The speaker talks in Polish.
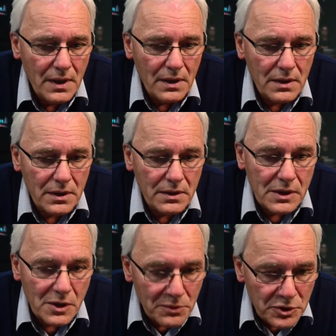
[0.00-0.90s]
E,
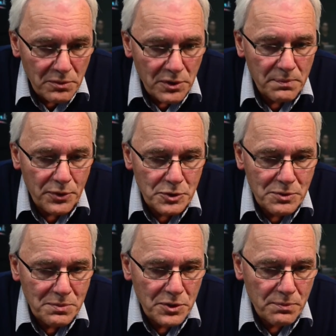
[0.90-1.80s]
tylko będziemy mieli prośbę,
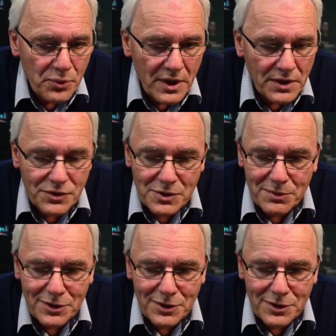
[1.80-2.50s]
żeby nie pukać w szyby.